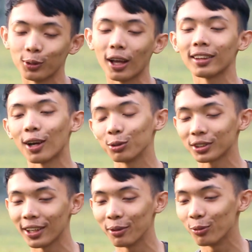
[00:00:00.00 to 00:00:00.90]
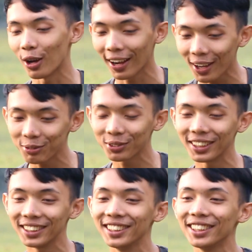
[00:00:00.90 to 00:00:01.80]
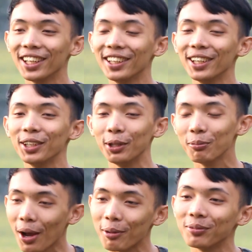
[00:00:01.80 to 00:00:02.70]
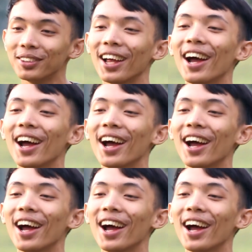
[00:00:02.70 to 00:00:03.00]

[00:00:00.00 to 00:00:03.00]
udah tahu saya mualaf, saya dijadiin imam.